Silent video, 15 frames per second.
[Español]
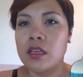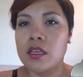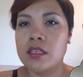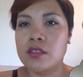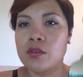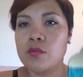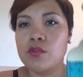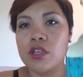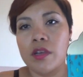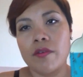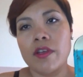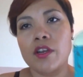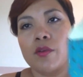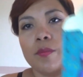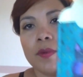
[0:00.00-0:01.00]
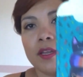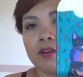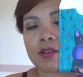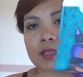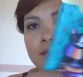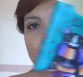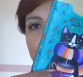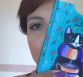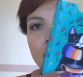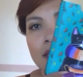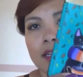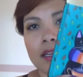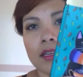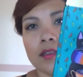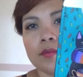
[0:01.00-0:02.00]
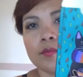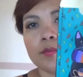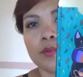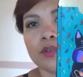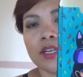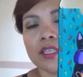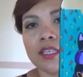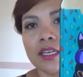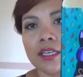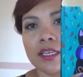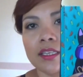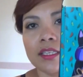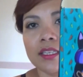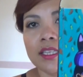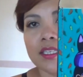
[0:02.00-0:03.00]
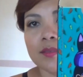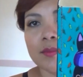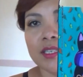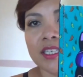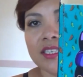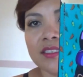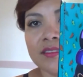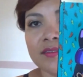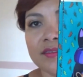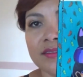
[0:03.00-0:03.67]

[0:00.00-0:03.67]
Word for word: Es como un llavero, pero es para poner tarjetitas, miren.